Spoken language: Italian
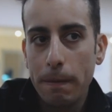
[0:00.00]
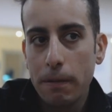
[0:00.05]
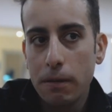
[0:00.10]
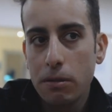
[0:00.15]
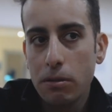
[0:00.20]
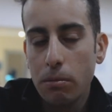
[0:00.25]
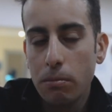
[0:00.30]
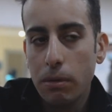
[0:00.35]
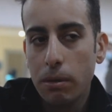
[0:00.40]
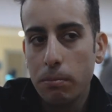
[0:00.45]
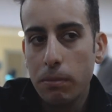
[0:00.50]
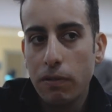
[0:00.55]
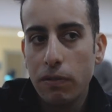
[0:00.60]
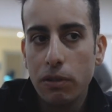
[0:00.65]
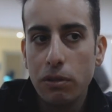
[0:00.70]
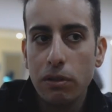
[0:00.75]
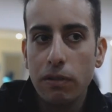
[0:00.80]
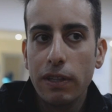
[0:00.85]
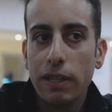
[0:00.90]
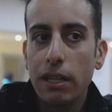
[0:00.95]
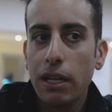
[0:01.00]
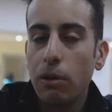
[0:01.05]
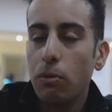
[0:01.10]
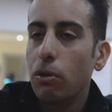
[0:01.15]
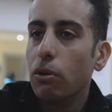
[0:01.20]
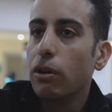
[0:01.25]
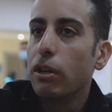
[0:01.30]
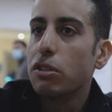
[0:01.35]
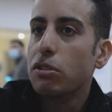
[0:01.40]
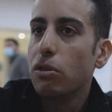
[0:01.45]
insomma mi ha fatto diventare
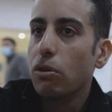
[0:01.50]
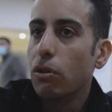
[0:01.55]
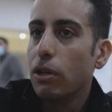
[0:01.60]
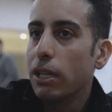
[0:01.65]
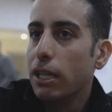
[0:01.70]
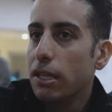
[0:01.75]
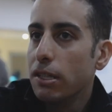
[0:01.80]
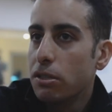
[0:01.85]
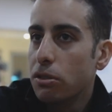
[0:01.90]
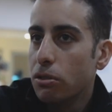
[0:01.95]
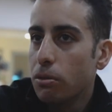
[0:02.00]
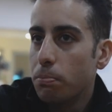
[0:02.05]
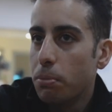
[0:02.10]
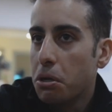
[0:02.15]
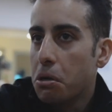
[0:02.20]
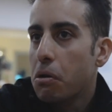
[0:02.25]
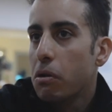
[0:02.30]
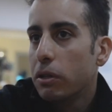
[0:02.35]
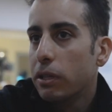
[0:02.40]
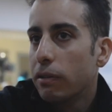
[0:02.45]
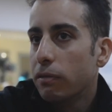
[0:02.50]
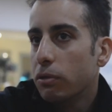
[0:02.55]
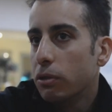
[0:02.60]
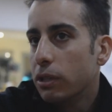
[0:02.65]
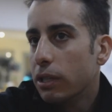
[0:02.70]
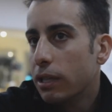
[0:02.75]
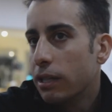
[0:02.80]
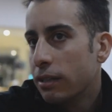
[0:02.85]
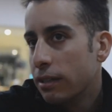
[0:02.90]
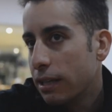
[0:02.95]
quello che sono adesso però devo
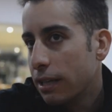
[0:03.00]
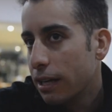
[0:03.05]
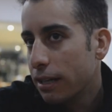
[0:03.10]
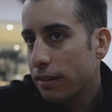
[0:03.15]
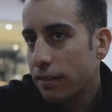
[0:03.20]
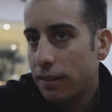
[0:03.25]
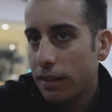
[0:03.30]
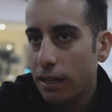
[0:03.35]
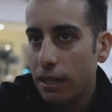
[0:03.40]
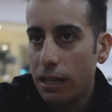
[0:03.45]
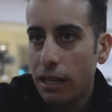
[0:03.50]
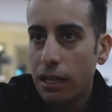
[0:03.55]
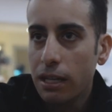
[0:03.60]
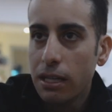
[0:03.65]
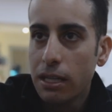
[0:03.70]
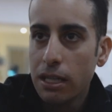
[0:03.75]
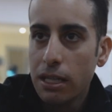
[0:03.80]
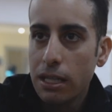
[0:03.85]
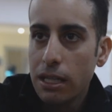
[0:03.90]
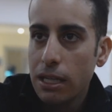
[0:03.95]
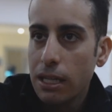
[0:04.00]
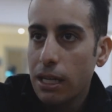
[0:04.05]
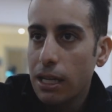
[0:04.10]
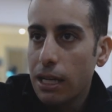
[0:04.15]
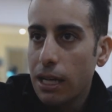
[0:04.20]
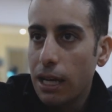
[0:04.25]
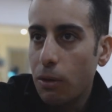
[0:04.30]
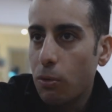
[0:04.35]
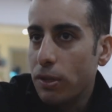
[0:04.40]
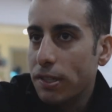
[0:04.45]
dire grazie a,
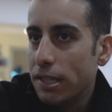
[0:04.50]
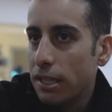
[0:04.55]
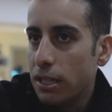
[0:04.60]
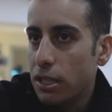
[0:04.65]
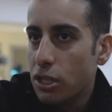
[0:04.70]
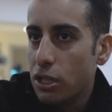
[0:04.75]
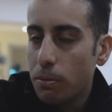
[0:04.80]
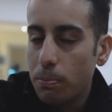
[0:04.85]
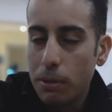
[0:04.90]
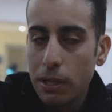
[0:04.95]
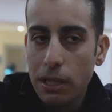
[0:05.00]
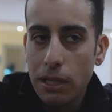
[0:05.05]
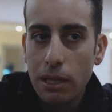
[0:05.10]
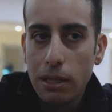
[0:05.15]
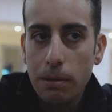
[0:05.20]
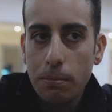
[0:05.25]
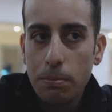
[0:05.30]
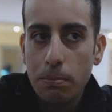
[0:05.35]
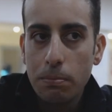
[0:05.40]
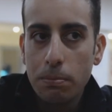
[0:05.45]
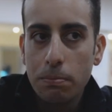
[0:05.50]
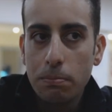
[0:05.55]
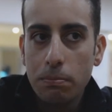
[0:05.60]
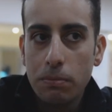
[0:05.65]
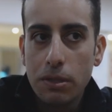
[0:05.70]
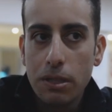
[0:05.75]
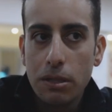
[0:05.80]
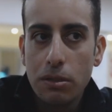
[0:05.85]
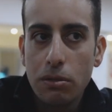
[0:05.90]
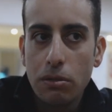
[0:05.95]
a queste discipline
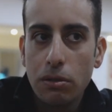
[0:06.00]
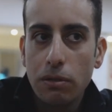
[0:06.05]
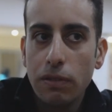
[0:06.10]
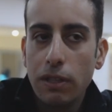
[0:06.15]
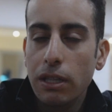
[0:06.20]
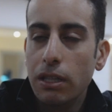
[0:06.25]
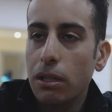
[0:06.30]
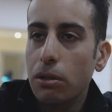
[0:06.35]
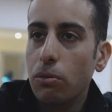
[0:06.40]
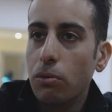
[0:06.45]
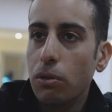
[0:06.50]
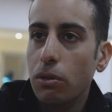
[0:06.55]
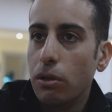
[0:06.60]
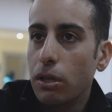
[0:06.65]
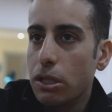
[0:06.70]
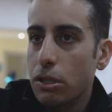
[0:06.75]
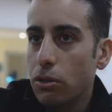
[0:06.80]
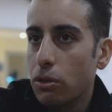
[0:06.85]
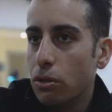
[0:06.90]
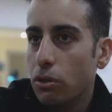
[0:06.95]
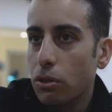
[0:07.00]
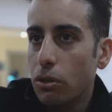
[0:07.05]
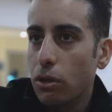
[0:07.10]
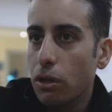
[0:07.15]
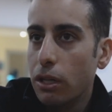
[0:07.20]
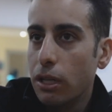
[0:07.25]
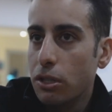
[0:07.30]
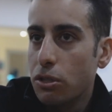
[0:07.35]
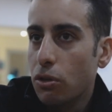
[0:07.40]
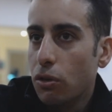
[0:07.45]
se sono diventato quello che
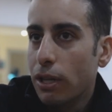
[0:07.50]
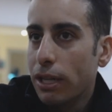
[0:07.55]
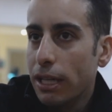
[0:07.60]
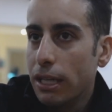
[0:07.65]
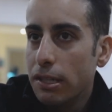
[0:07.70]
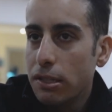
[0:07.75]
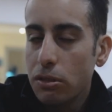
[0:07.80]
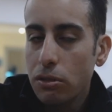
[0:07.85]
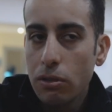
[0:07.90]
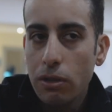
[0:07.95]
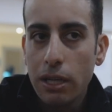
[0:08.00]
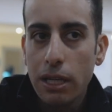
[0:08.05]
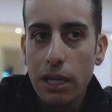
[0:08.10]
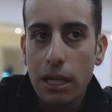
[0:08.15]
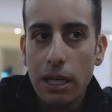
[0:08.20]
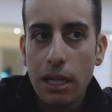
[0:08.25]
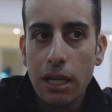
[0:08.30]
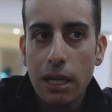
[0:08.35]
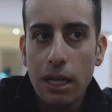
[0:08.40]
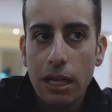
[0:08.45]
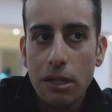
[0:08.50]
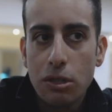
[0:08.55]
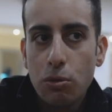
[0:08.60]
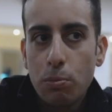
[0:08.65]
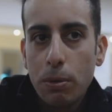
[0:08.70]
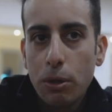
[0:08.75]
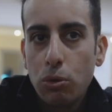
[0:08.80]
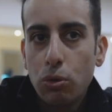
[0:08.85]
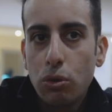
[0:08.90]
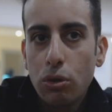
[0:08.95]
sono, che sono adesso e
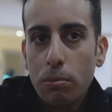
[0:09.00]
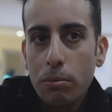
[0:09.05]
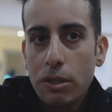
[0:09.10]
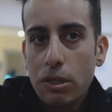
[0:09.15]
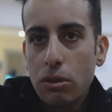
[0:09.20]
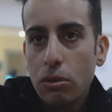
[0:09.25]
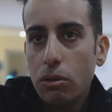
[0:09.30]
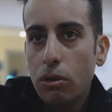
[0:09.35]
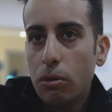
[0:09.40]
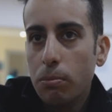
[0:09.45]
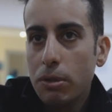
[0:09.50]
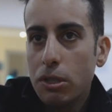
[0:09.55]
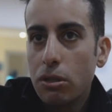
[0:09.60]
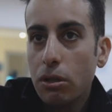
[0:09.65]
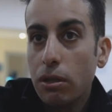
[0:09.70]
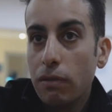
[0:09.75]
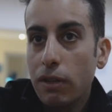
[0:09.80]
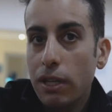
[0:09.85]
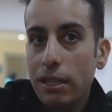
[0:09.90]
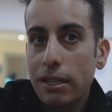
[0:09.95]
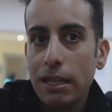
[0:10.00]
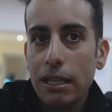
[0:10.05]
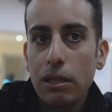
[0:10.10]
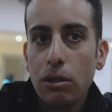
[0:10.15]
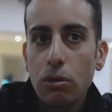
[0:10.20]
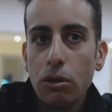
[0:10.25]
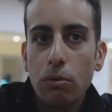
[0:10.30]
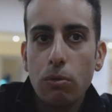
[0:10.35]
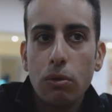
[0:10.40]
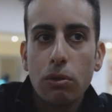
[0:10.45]
soprattutto mi sto, mi sto
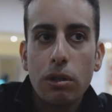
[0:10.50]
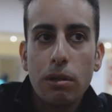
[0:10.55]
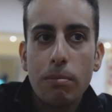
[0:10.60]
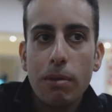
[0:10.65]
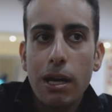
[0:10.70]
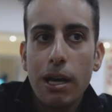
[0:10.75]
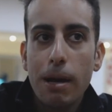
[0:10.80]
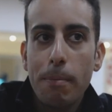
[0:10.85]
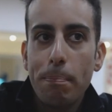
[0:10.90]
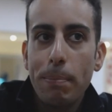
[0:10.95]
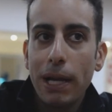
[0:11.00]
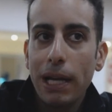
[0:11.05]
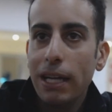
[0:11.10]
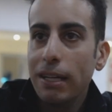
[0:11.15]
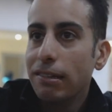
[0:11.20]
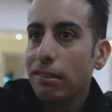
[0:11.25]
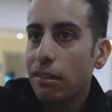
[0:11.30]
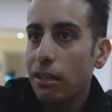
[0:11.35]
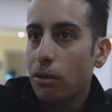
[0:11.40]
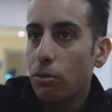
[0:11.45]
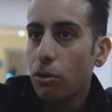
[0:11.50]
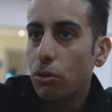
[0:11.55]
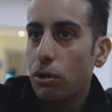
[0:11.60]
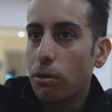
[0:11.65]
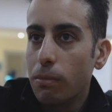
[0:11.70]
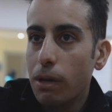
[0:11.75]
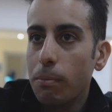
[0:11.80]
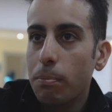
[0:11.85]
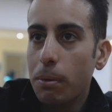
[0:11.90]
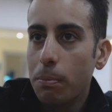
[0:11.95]
divertendo, è un'ottima palestra,
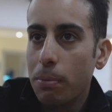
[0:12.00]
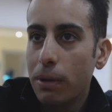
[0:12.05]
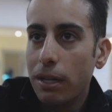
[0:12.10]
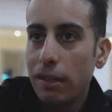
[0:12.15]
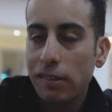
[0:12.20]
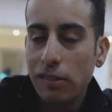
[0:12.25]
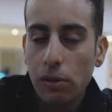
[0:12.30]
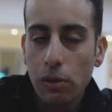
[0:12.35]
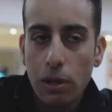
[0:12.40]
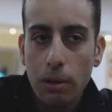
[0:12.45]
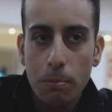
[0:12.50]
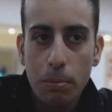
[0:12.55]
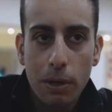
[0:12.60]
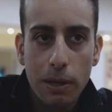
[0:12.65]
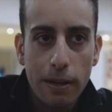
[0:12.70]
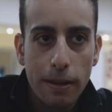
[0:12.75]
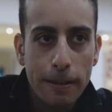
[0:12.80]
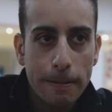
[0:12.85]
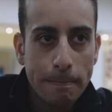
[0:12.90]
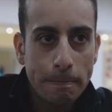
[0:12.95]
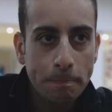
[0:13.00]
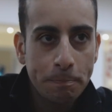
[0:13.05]
un'ottima preparazione per,